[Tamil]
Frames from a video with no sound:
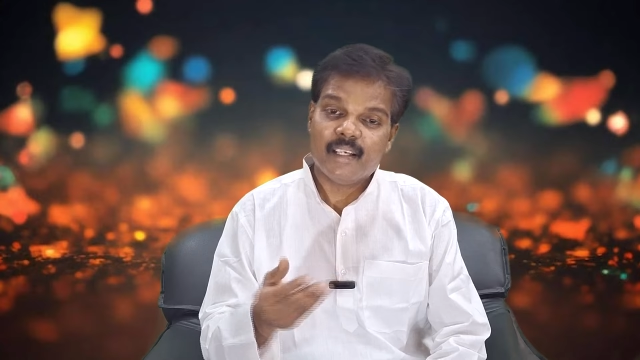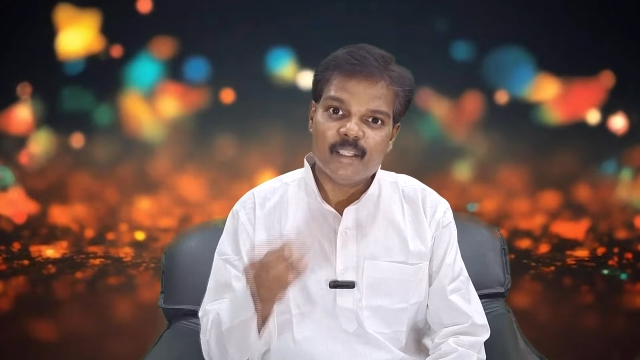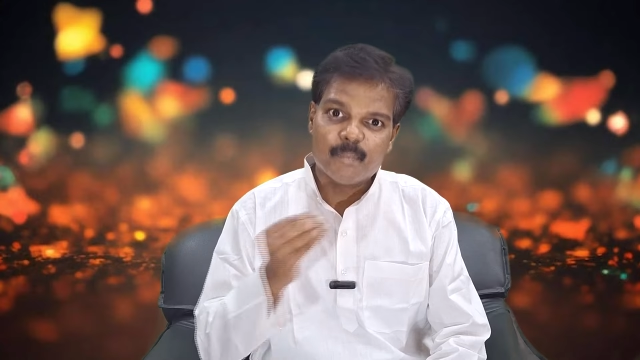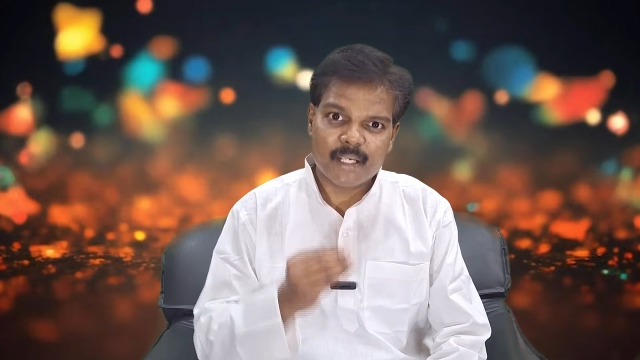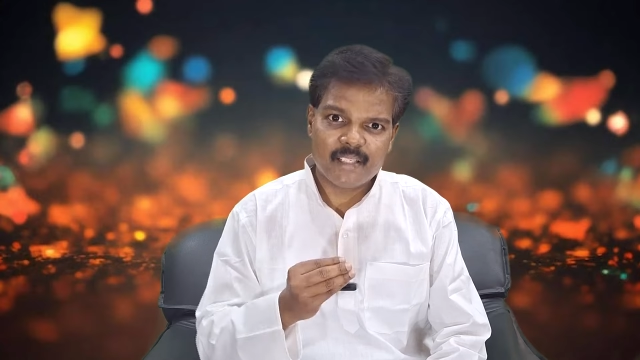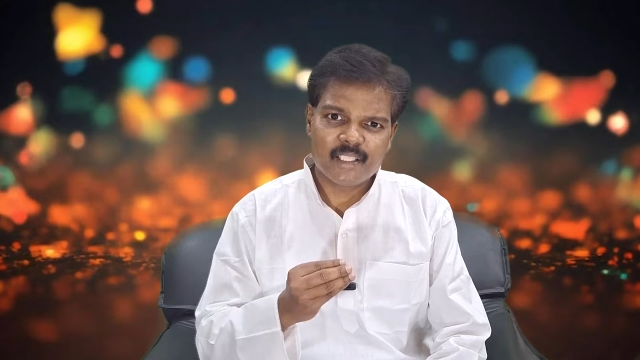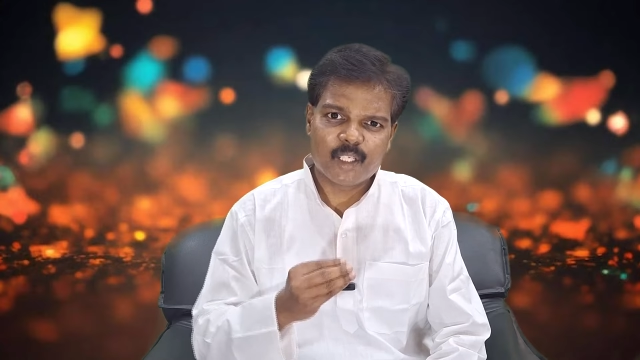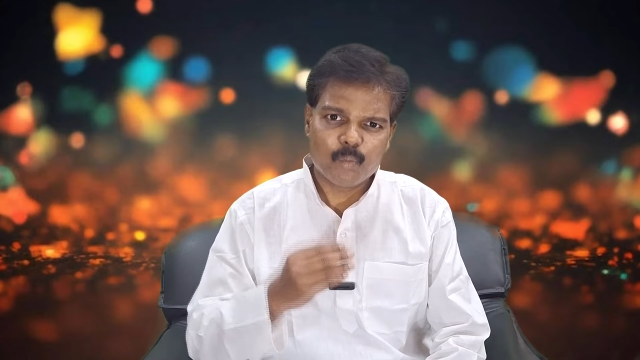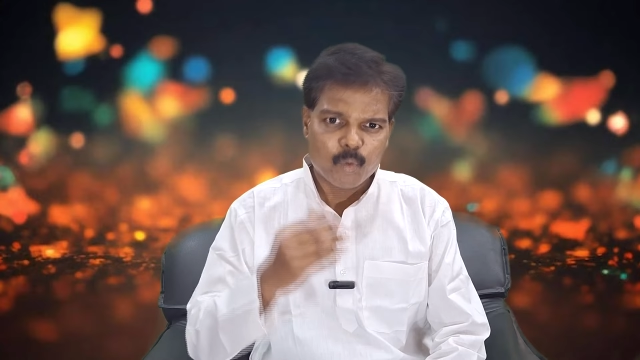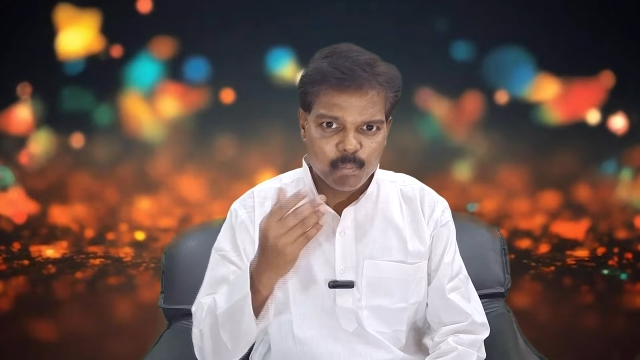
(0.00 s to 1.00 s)
இந்த
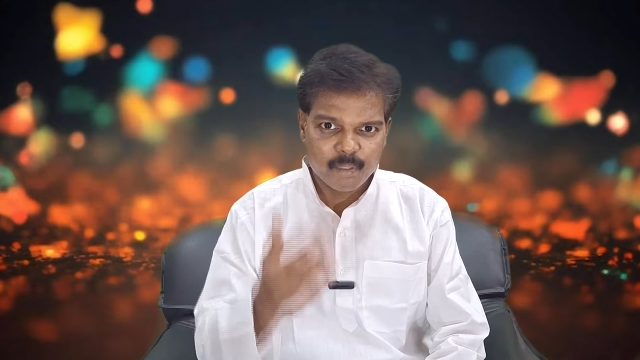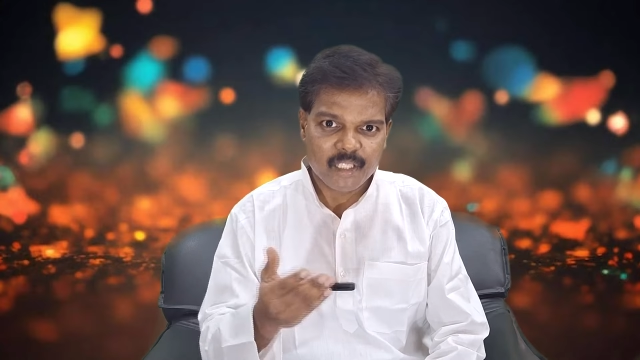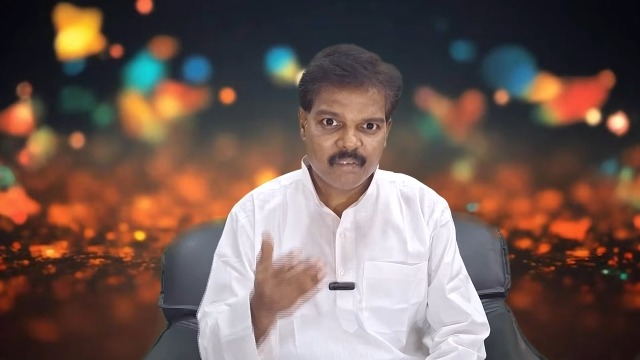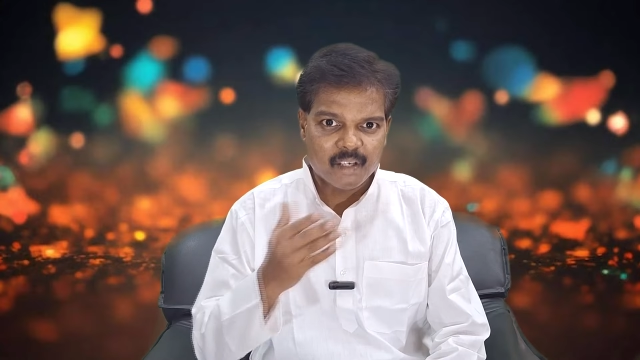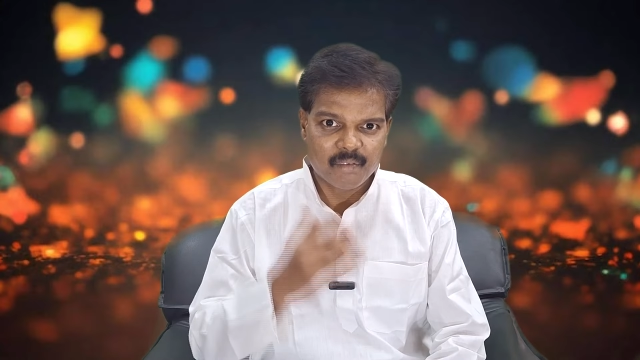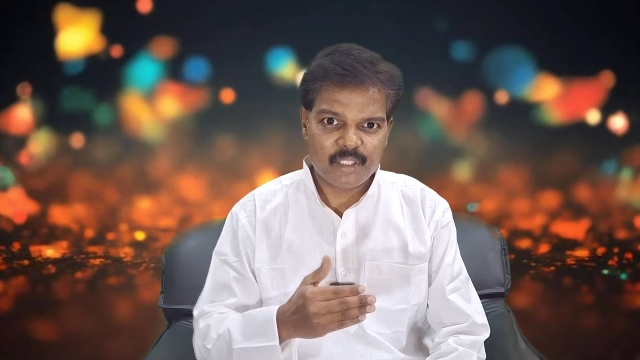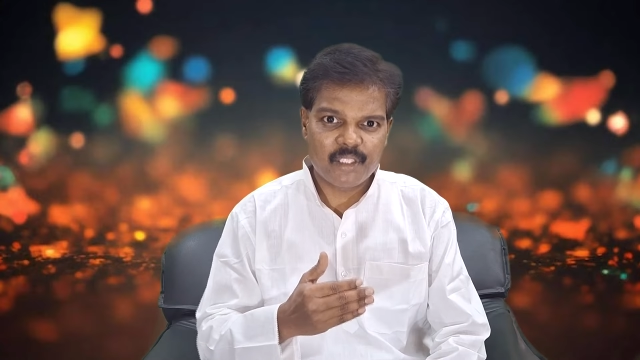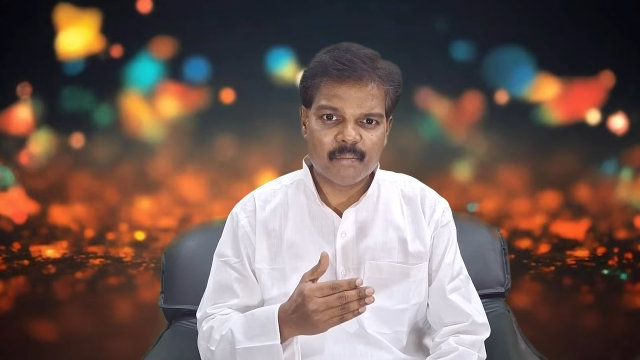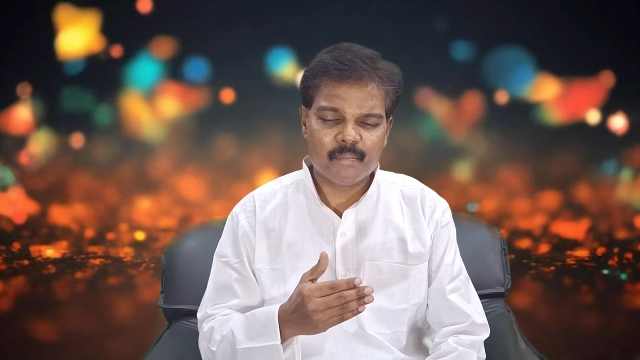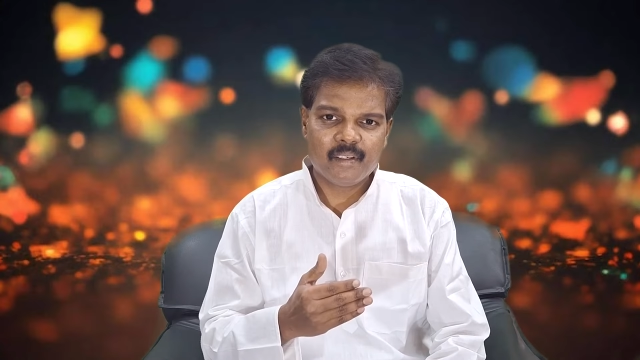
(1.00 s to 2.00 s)
பயிற்சிக்கு முன்பதிவு
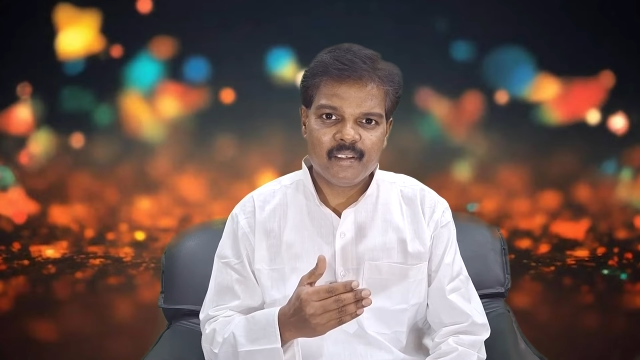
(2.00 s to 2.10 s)
அவசியம்